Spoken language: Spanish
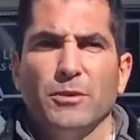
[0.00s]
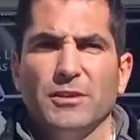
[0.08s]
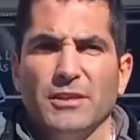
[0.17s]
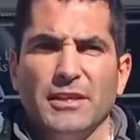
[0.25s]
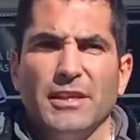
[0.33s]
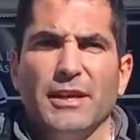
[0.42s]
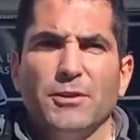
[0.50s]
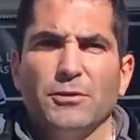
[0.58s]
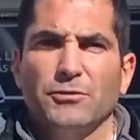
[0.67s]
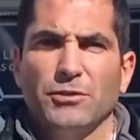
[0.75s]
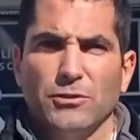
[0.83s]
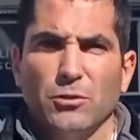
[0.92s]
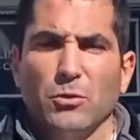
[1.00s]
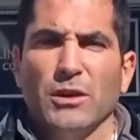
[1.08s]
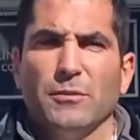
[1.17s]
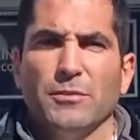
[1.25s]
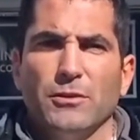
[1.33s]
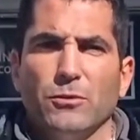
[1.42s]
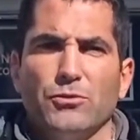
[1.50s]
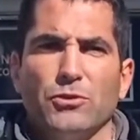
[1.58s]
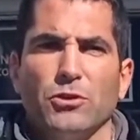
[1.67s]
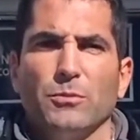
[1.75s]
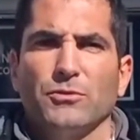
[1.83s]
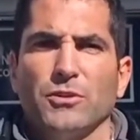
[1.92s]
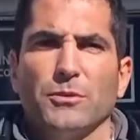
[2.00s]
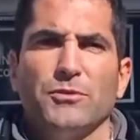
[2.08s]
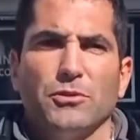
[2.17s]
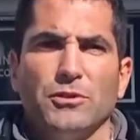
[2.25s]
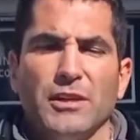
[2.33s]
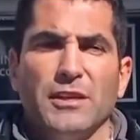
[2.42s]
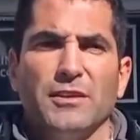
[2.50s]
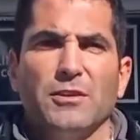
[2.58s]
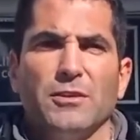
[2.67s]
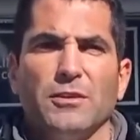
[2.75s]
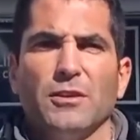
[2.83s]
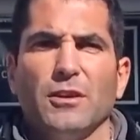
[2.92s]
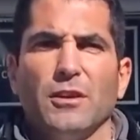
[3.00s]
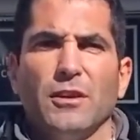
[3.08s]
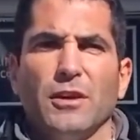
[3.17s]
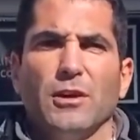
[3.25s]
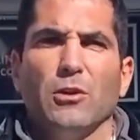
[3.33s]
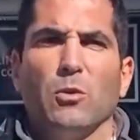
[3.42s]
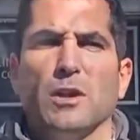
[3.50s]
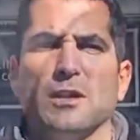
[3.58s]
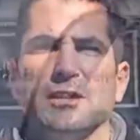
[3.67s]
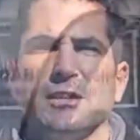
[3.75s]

veterinarios, entre los cuales me incluyo como servicio técnico, en los cuales